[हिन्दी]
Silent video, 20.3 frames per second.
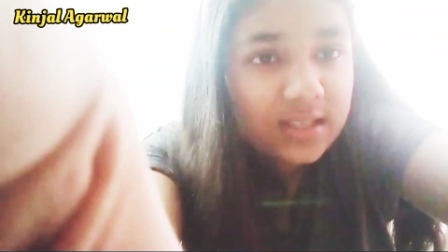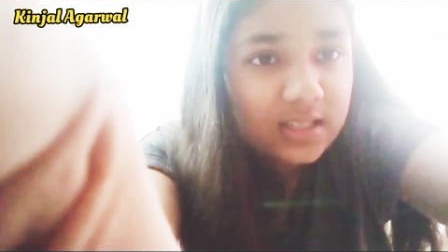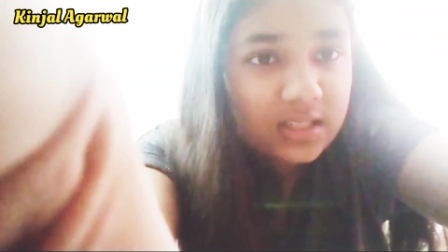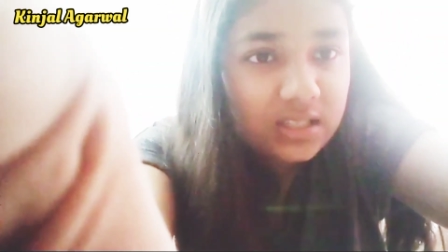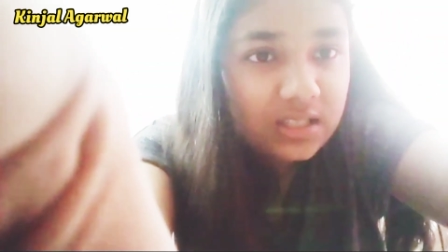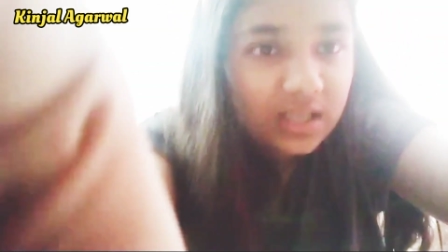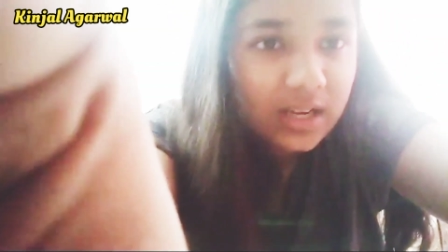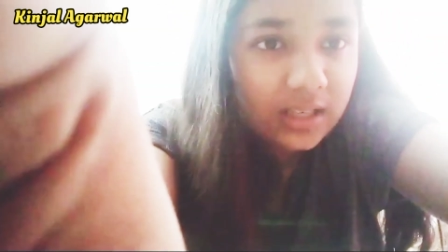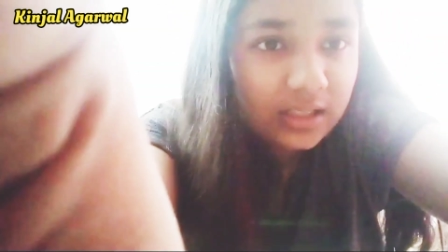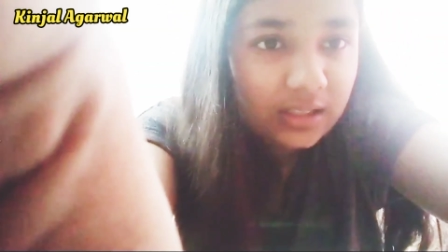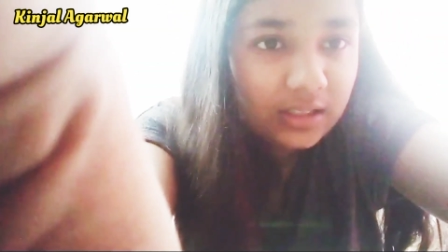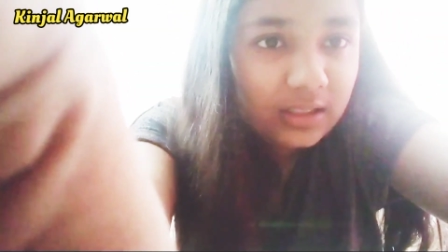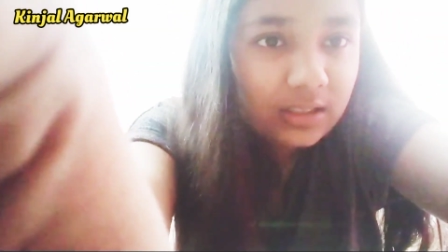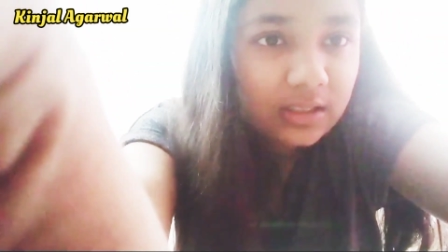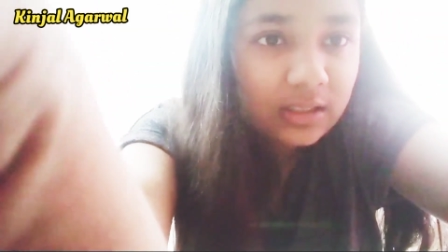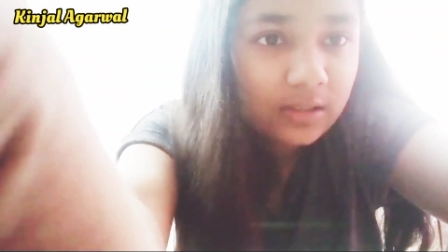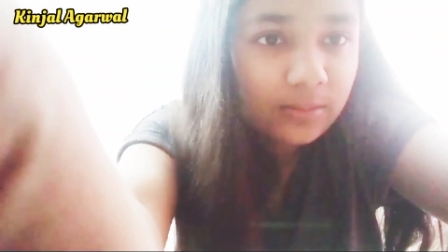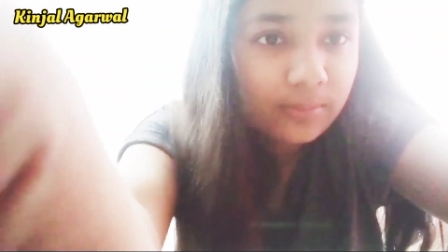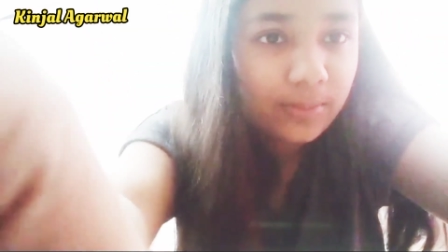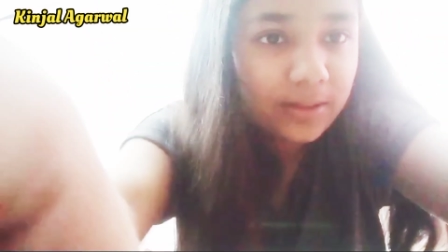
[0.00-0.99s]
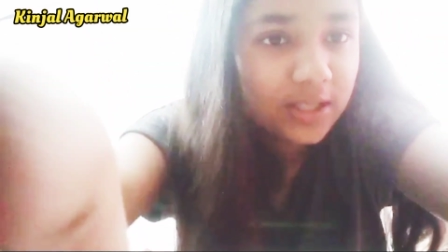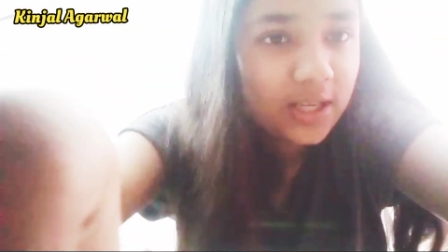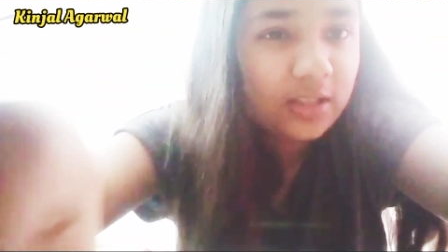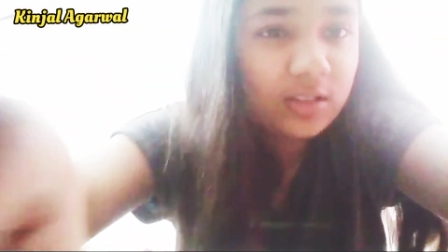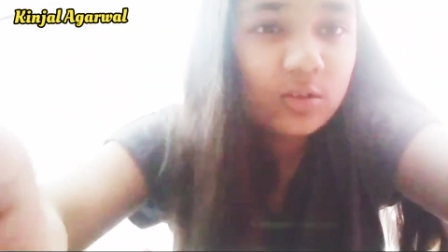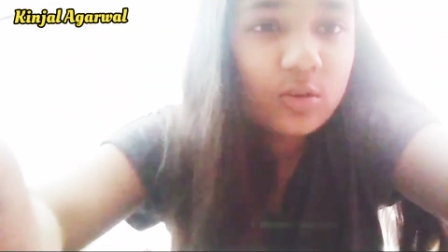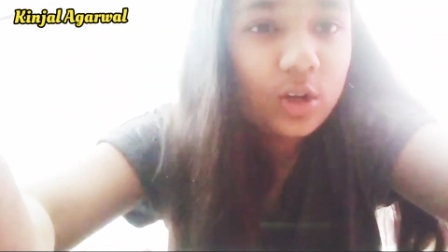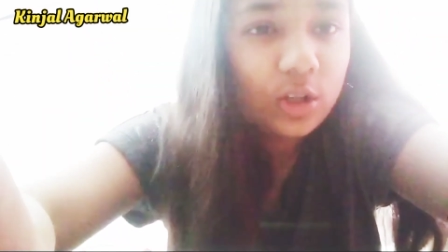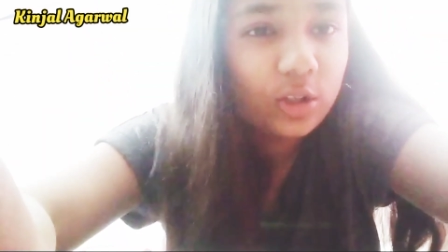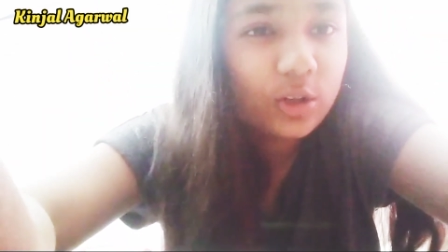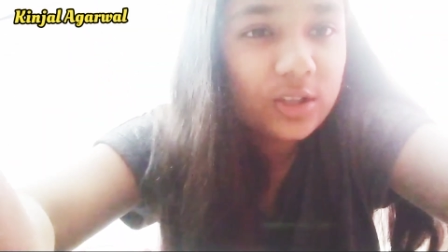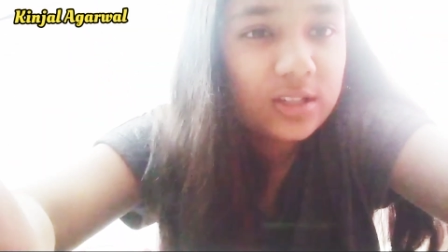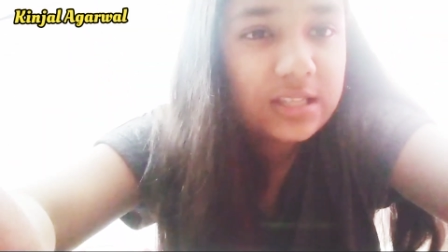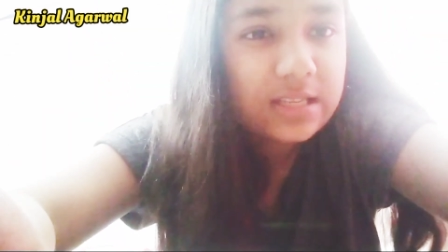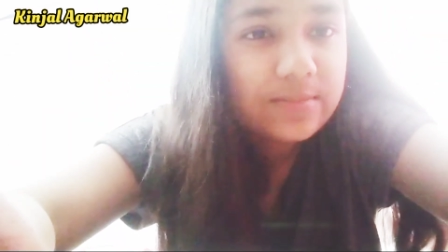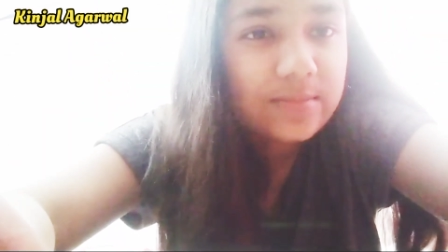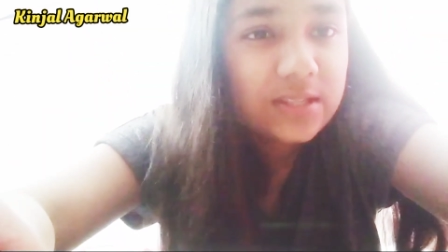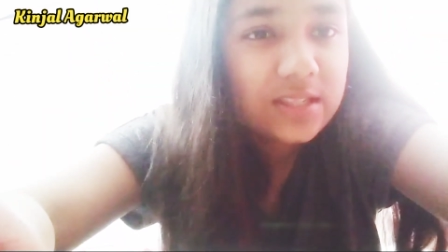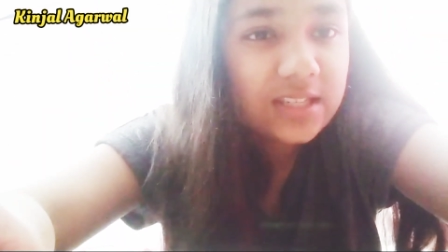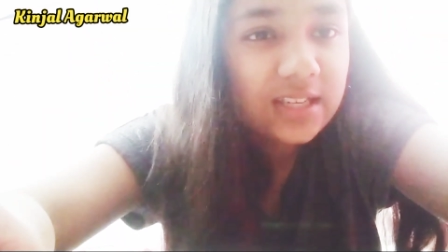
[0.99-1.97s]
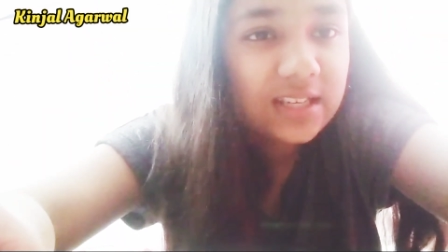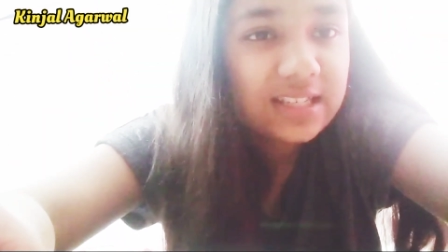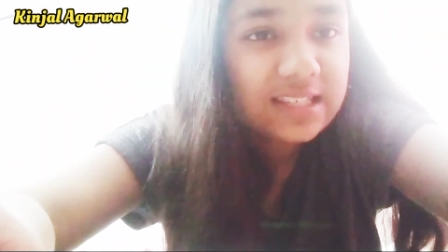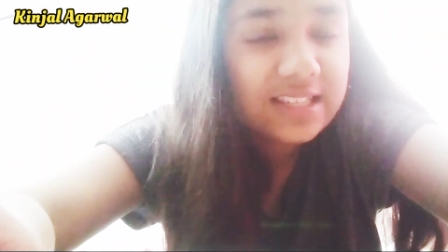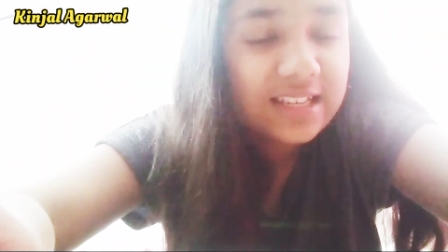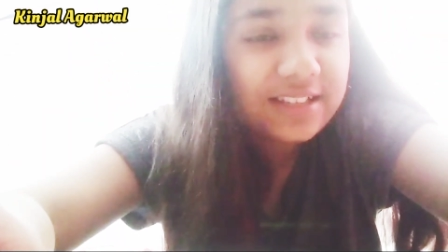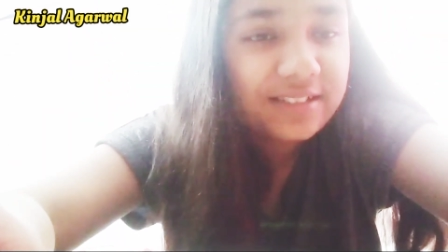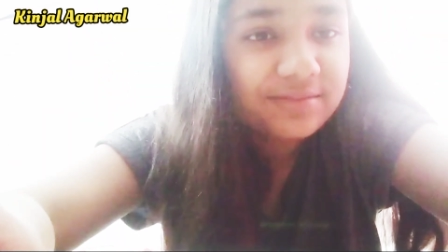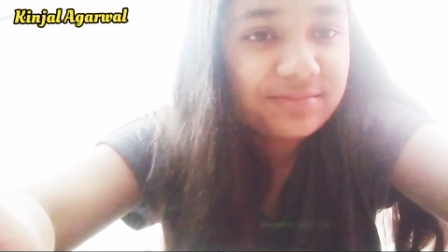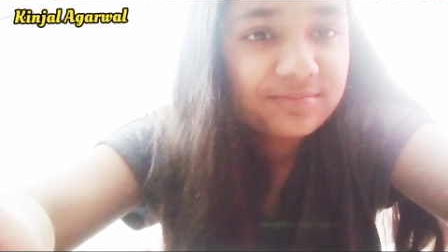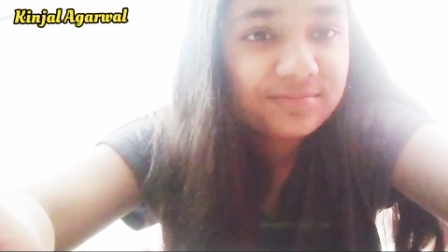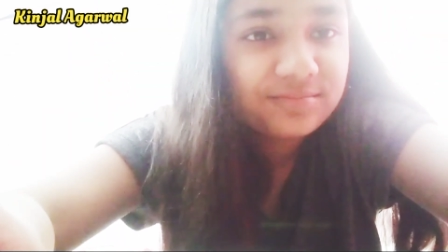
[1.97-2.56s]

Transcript: गेट स्टार्टेड बता दी कौन कौन सी मिस्टेक्स हैं